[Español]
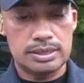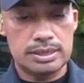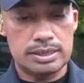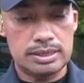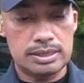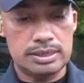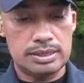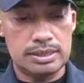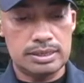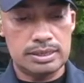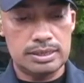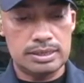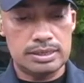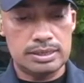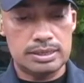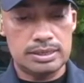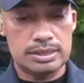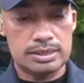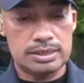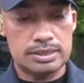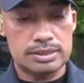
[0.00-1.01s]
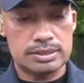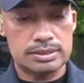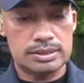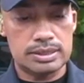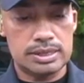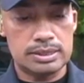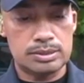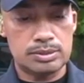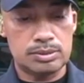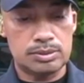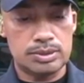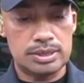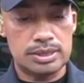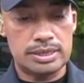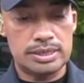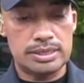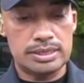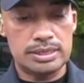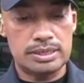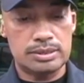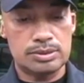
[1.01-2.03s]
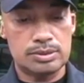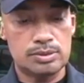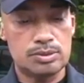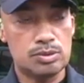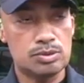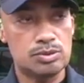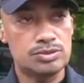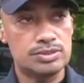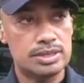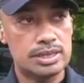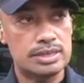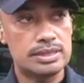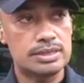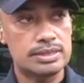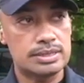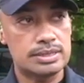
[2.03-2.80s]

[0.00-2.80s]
y Santos Helenilson González